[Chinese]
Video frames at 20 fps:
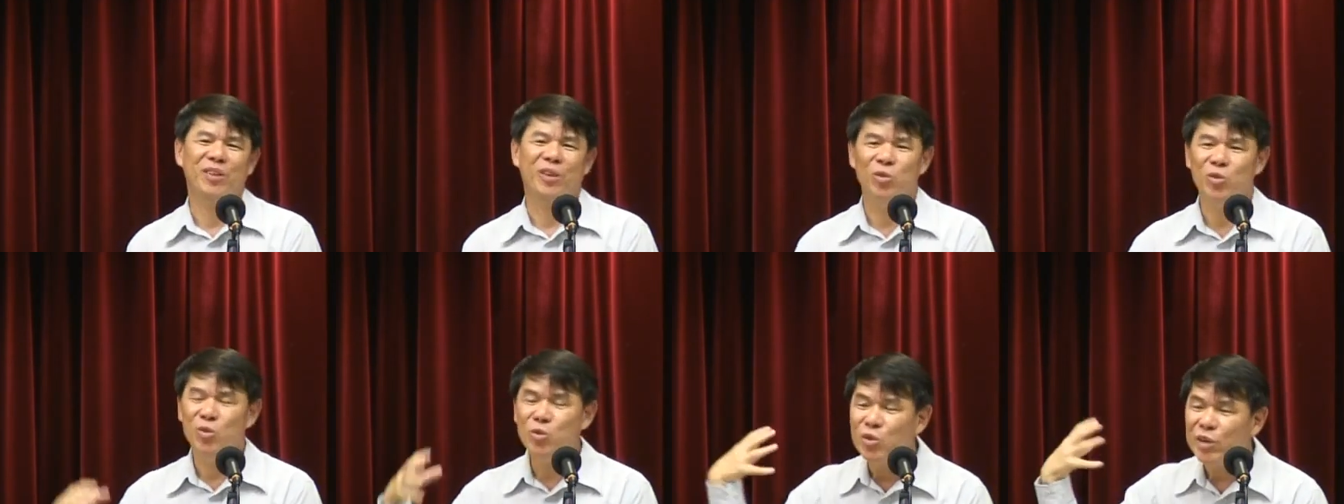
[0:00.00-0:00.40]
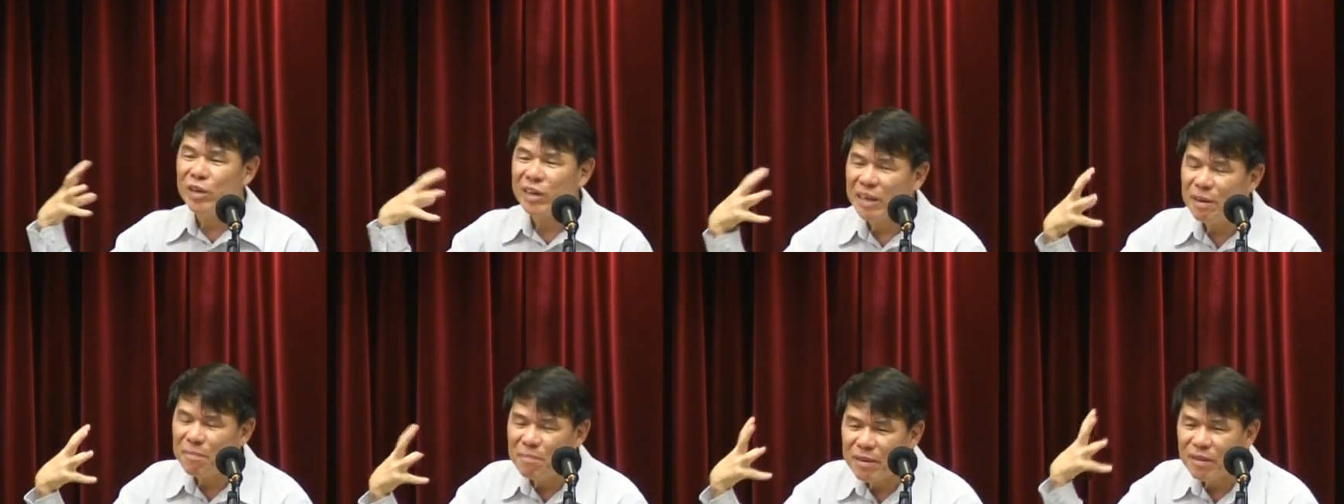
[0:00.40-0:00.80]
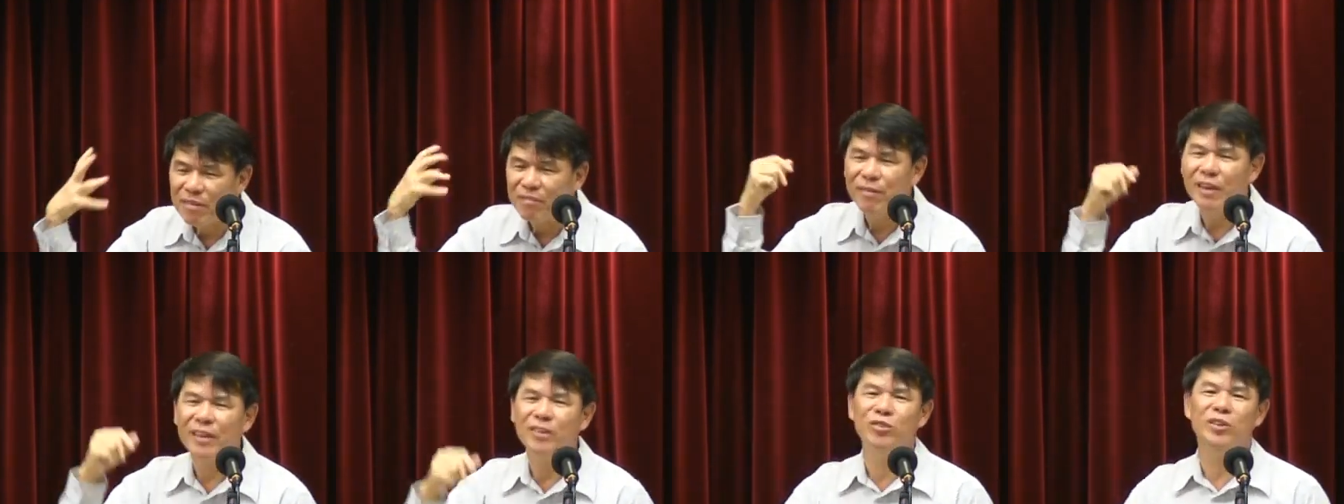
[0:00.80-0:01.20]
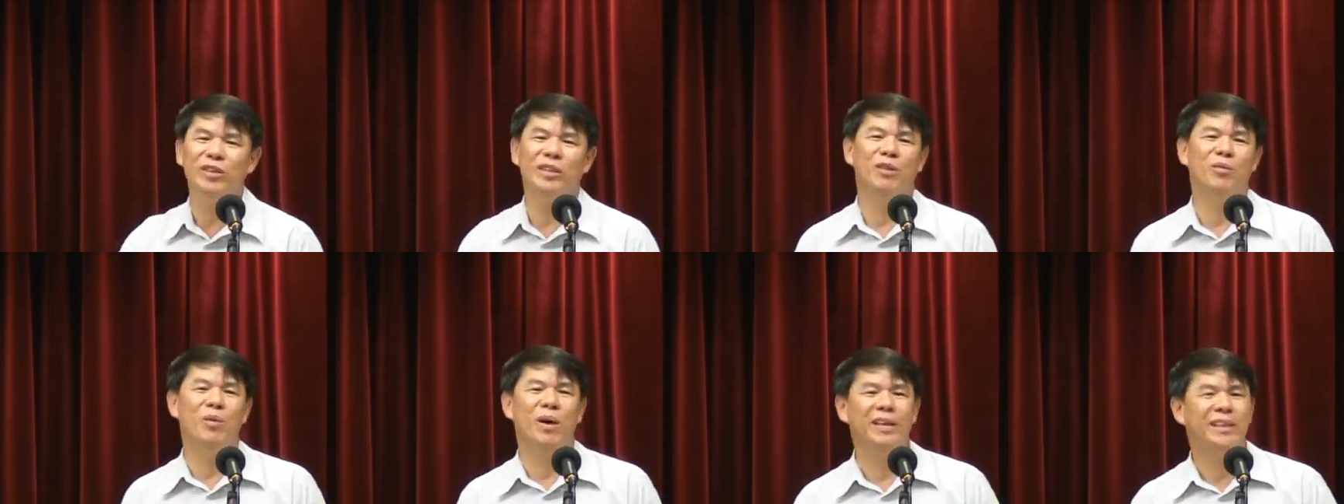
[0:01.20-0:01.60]
如果人没有犯罪
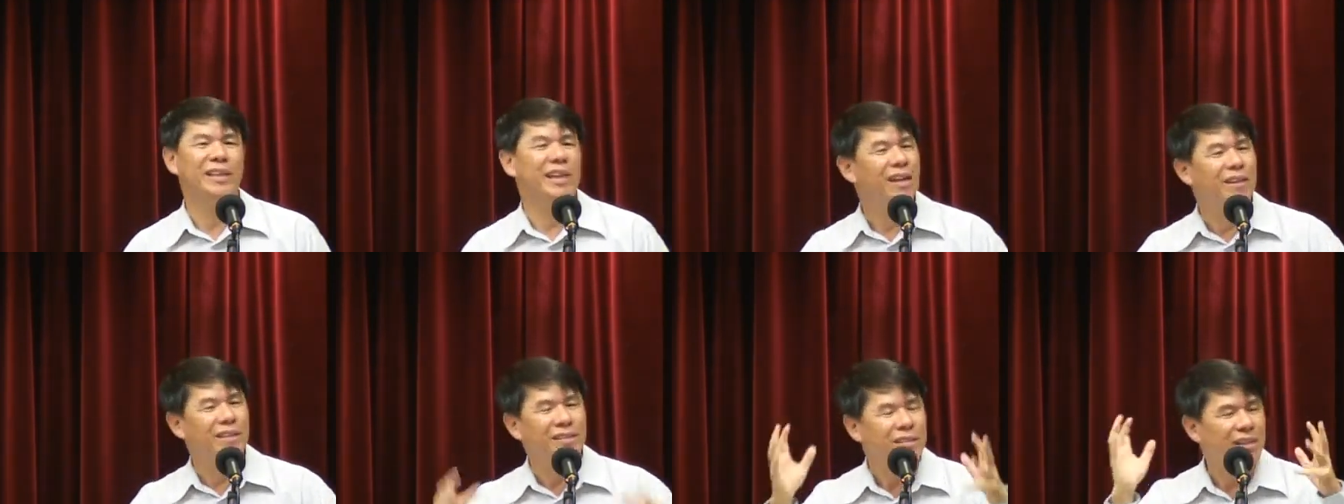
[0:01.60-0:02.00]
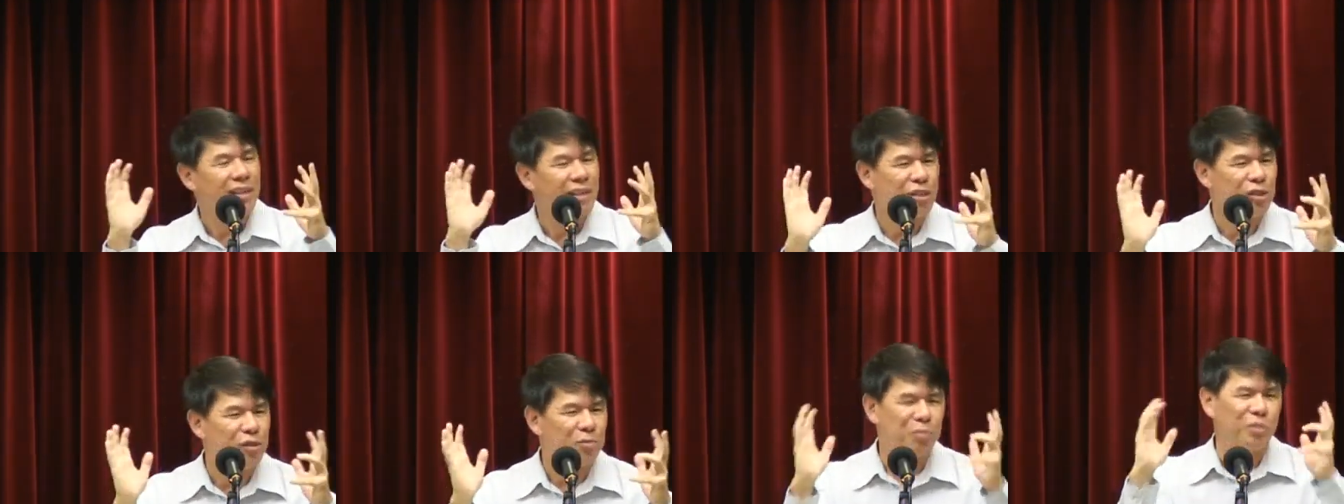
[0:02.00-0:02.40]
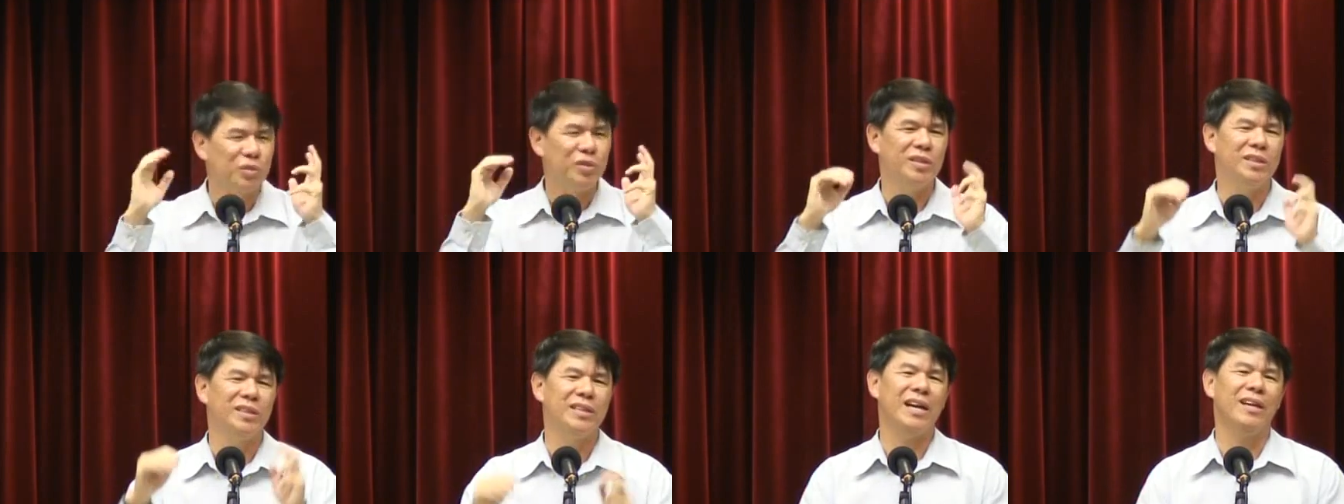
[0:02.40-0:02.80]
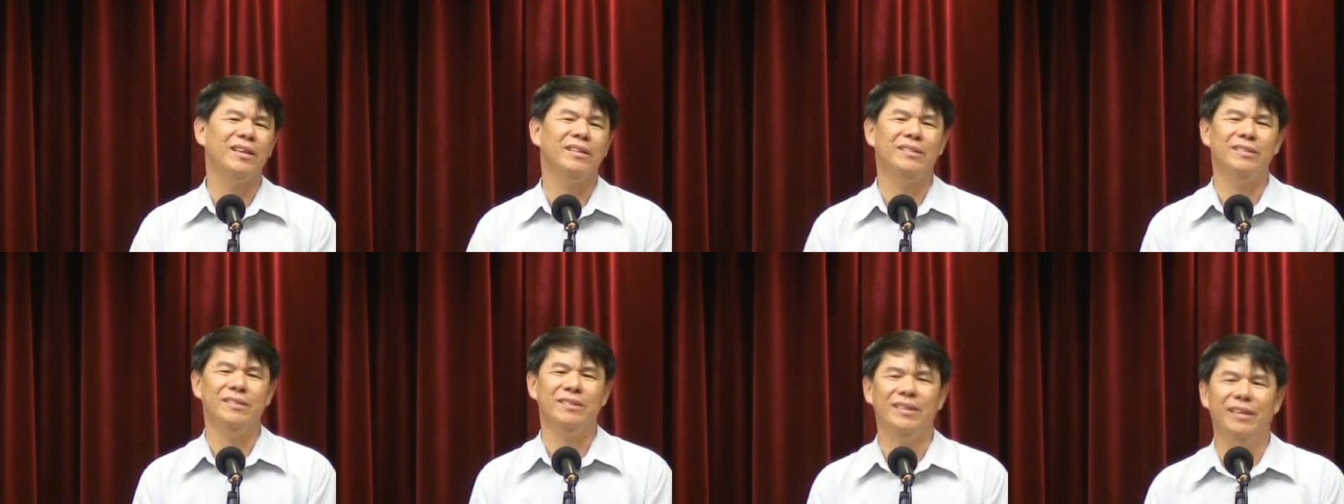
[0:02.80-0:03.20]
的话，天地就不是这样
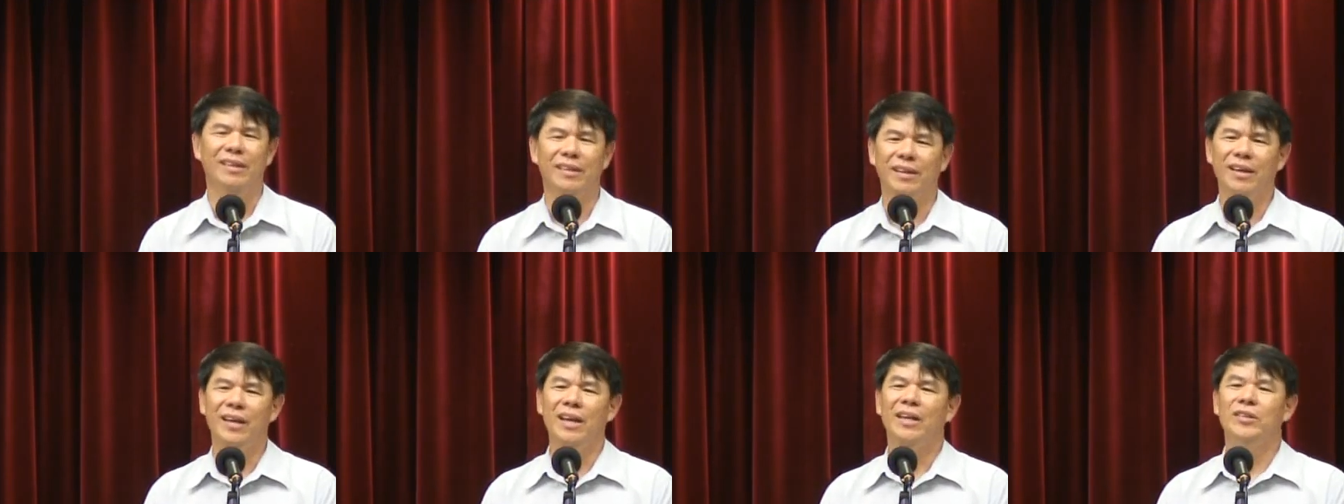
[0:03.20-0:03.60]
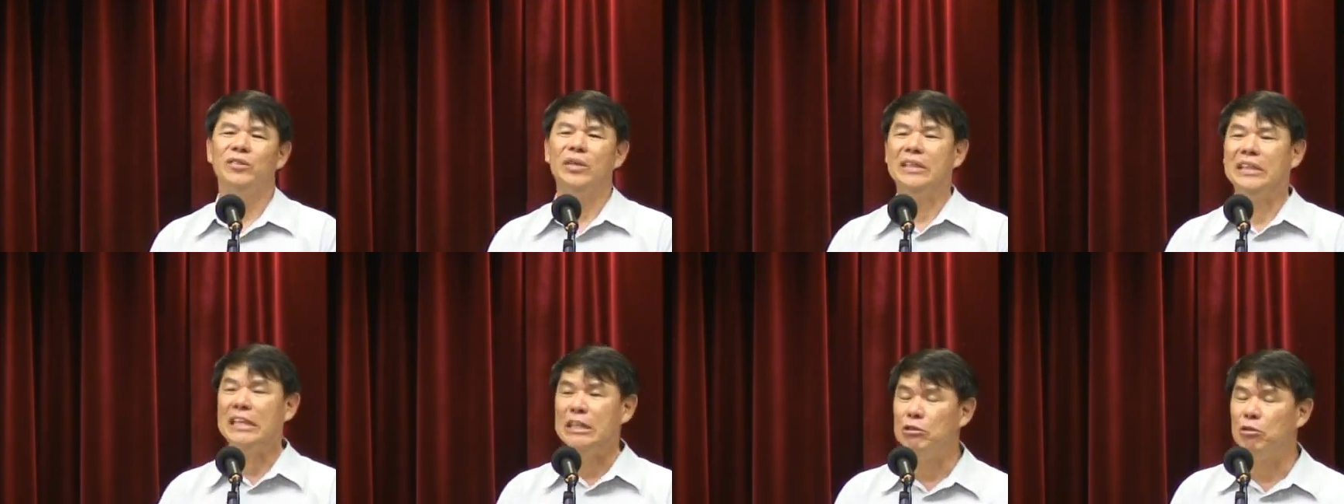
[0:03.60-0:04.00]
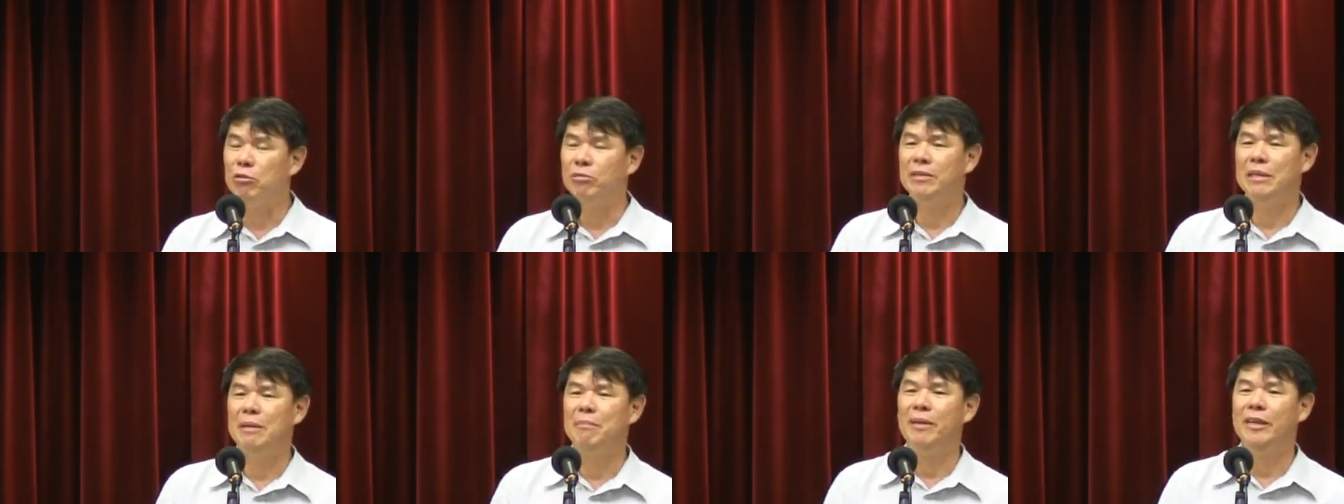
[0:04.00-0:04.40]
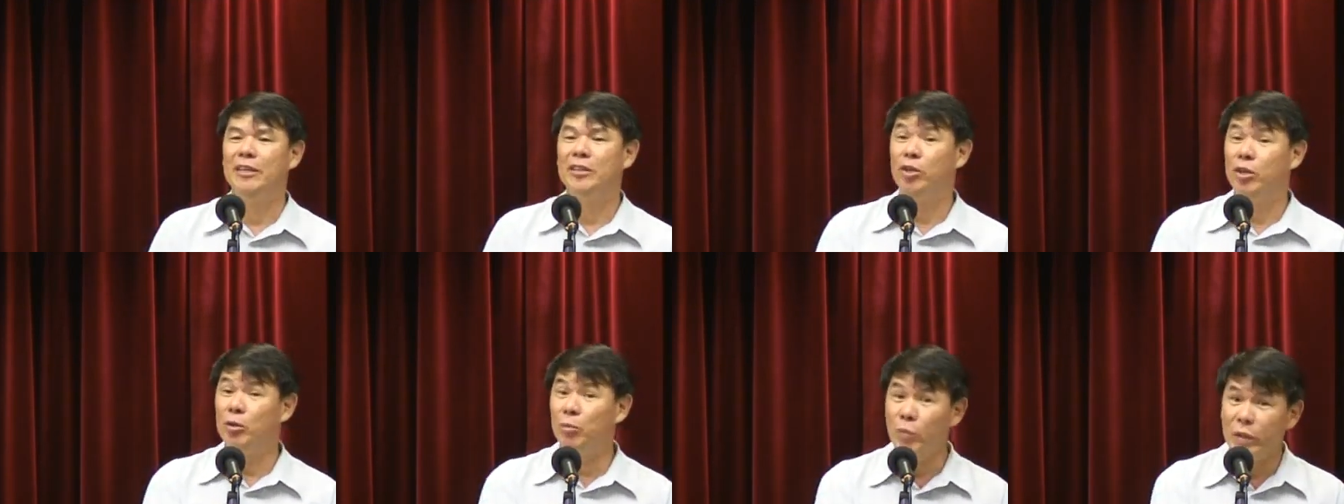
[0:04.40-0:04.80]
子了。所以弟兄姐妹，
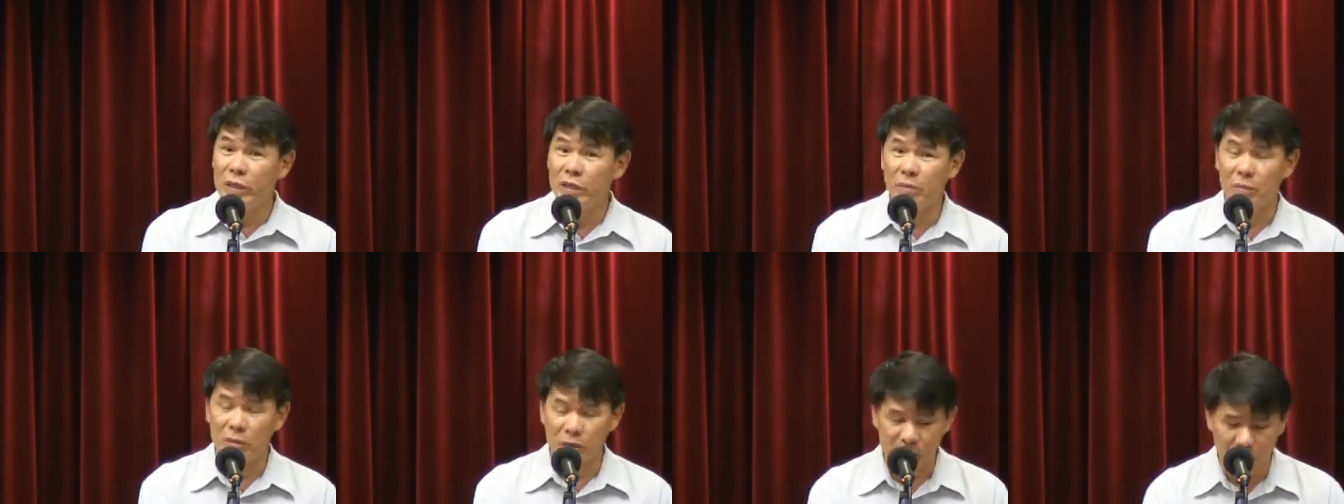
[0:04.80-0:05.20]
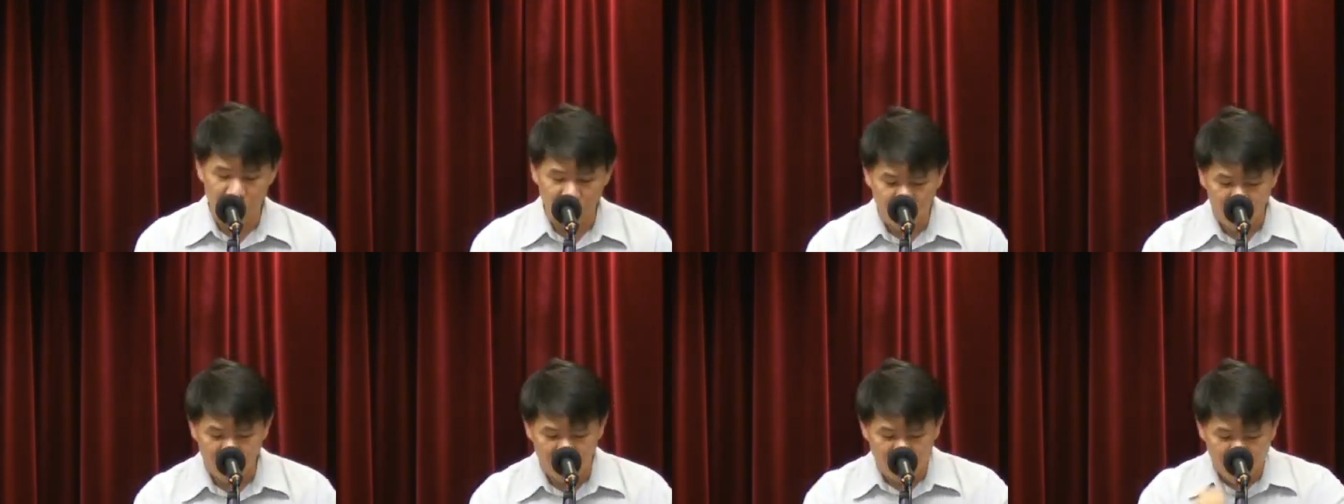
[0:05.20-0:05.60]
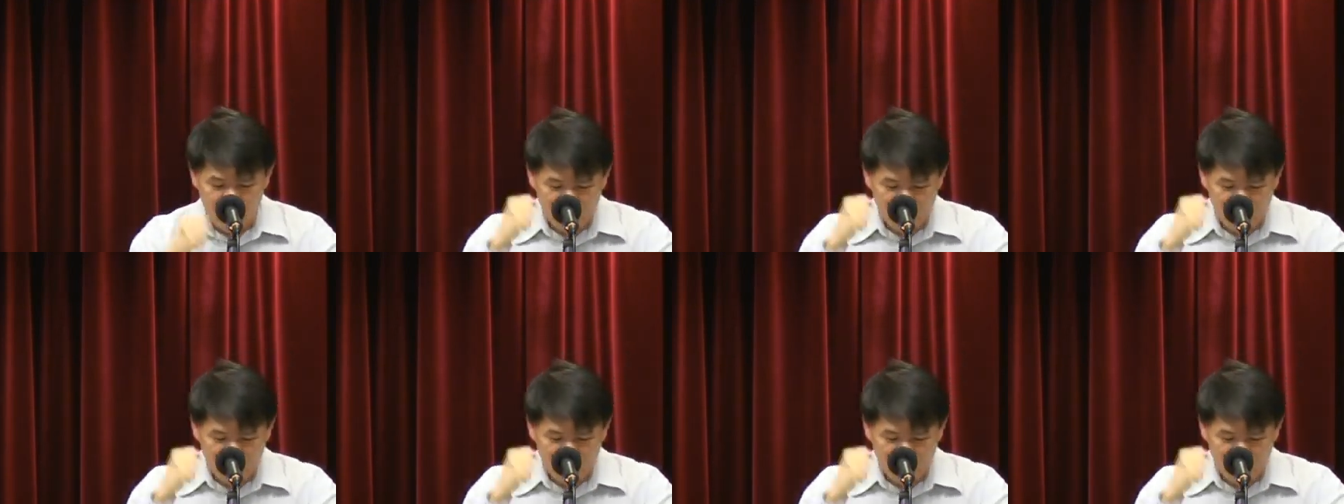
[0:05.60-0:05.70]
所以为什么神说